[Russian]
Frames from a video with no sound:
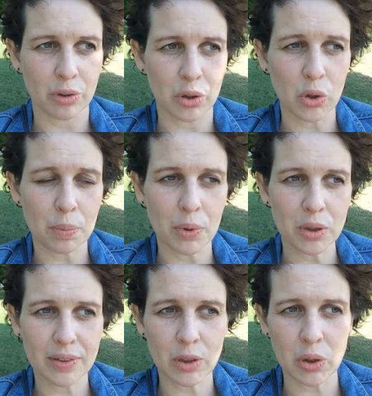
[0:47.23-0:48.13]
Вот. Ну и
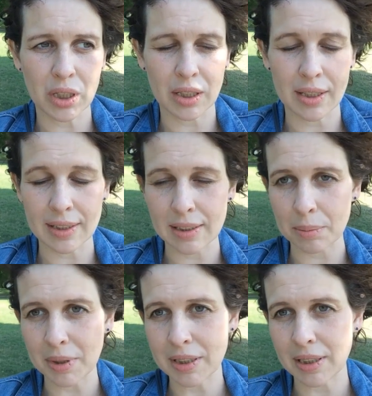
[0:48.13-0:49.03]
плюс все-таки на это
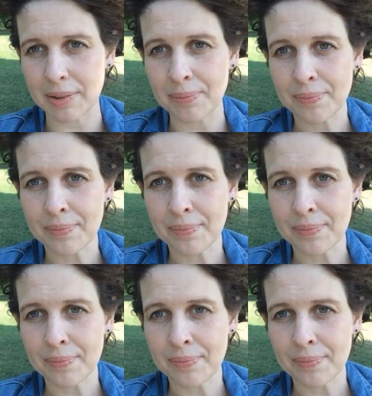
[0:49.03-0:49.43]
событие